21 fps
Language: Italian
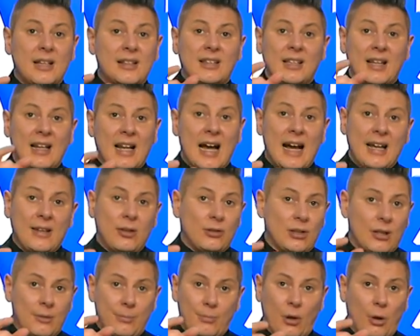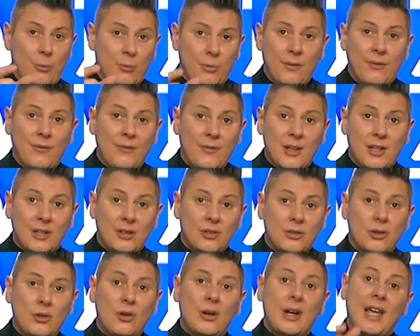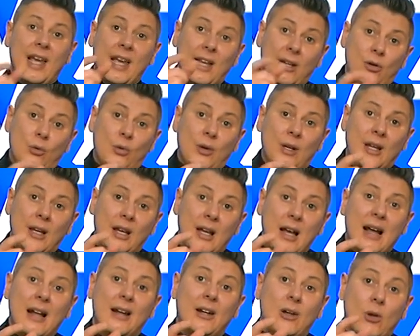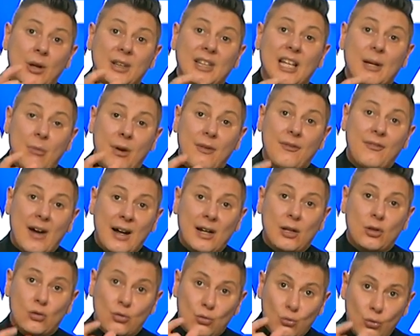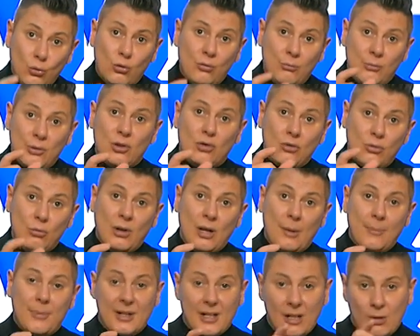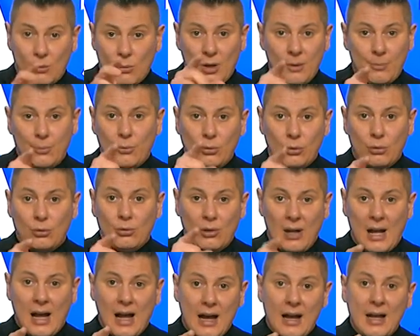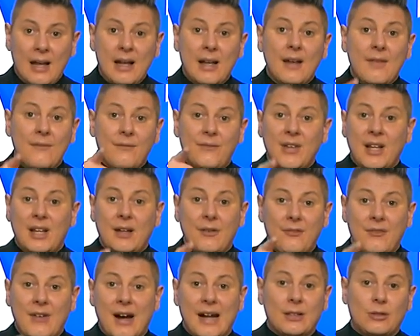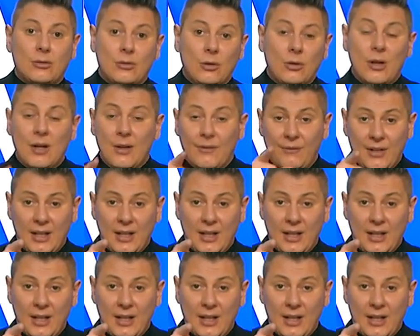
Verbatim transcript: del telaio del proprio infisso e noi lo andiamo a fare su misura perché quel prodotto là viene fatto,